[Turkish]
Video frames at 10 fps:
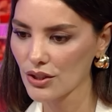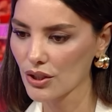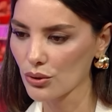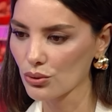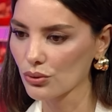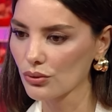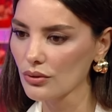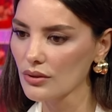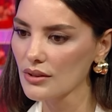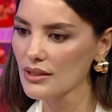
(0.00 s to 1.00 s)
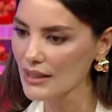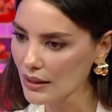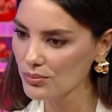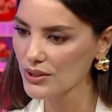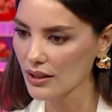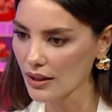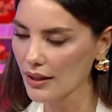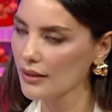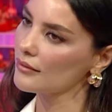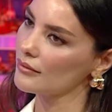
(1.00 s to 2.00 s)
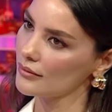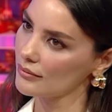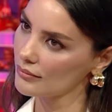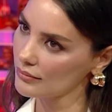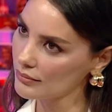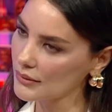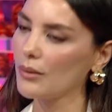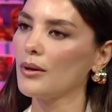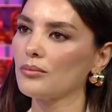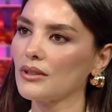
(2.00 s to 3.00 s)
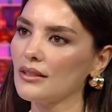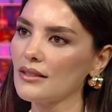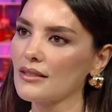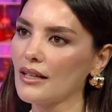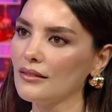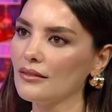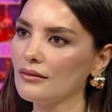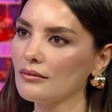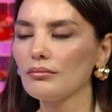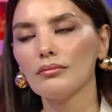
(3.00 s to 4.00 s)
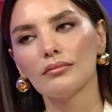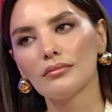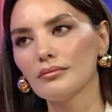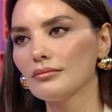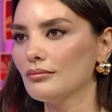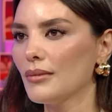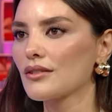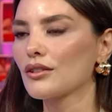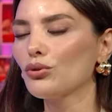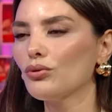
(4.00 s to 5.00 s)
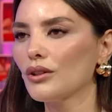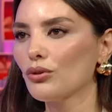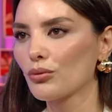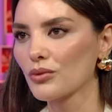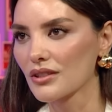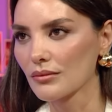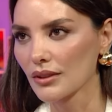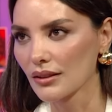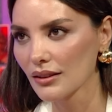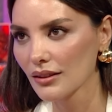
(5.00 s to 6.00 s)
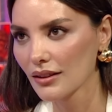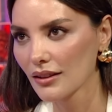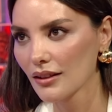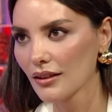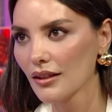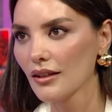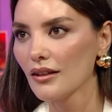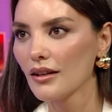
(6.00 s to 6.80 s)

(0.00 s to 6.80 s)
şey şuydu. Sen bir şeye tamam dediysen ben sana güveniyorum kızım dedi. Anne?